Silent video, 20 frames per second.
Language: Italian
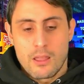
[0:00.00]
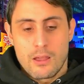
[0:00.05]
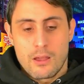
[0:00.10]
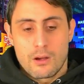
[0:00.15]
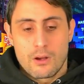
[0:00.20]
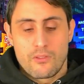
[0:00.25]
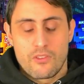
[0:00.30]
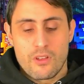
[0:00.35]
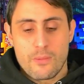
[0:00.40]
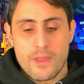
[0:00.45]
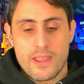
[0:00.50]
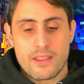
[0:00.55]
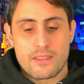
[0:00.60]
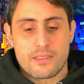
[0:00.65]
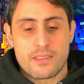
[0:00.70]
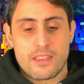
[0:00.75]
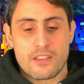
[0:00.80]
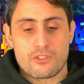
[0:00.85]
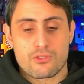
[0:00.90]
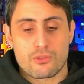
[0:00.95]

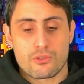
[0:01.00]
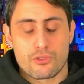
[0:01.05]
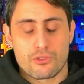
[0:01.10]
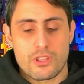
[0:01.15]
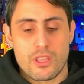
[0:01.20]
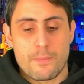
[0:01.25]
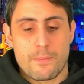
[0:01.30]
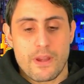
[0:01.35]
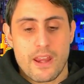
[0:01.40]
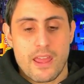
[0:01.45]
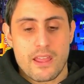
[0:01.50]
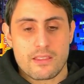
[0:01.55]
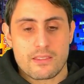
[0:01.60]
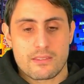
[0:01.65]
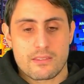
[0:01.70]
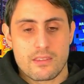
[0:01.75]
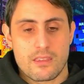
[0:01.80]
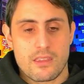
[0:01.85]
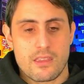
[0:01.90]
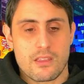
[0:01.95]
Ovviamente sono dei
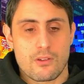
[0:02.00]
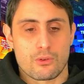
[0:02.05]
prezzi